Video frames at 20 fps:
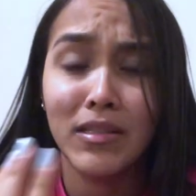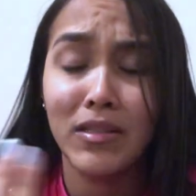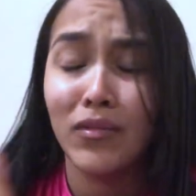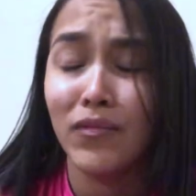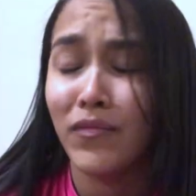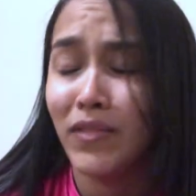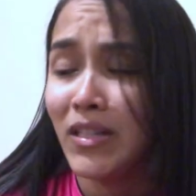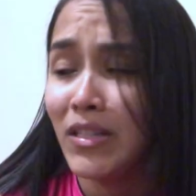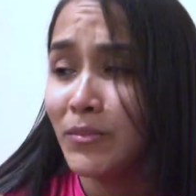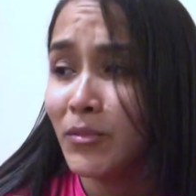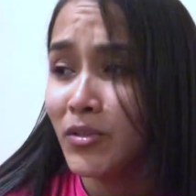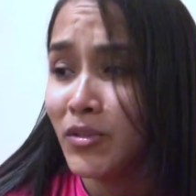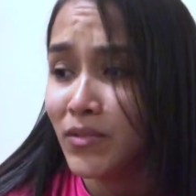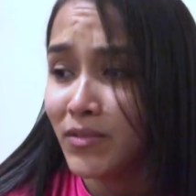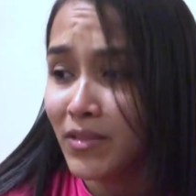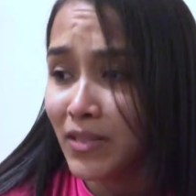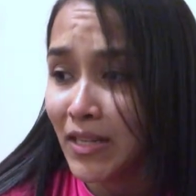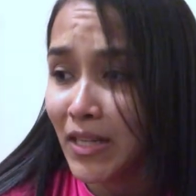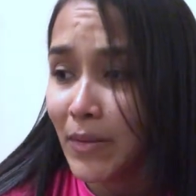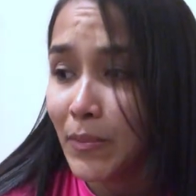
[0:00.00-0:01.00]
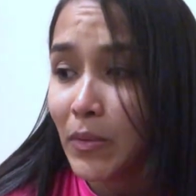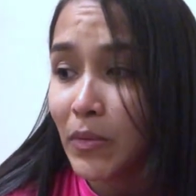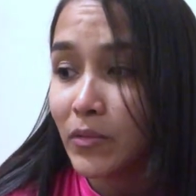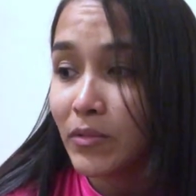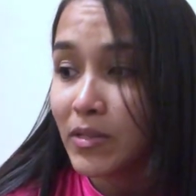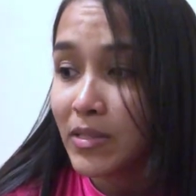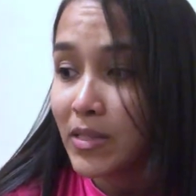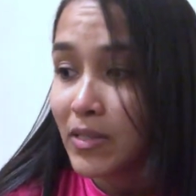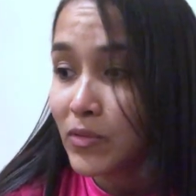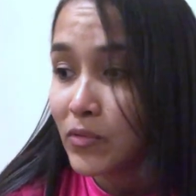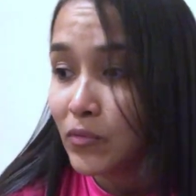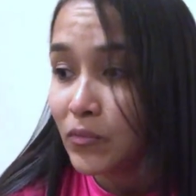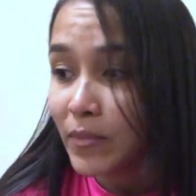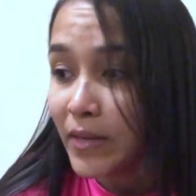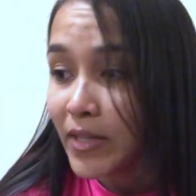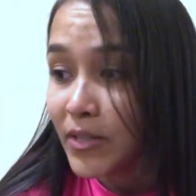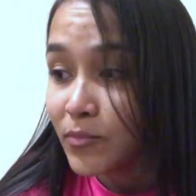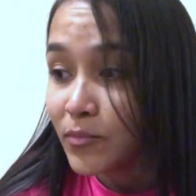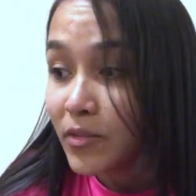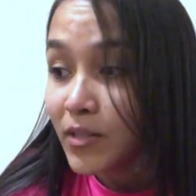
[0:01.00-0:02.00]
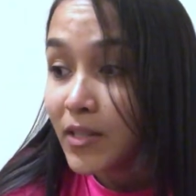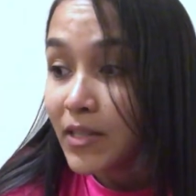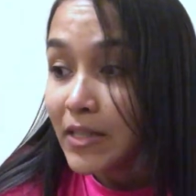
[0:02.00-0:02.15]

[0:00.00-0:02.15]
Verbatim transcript: E eu falei, meu Deus, será que é pra acontecer isso mesmo?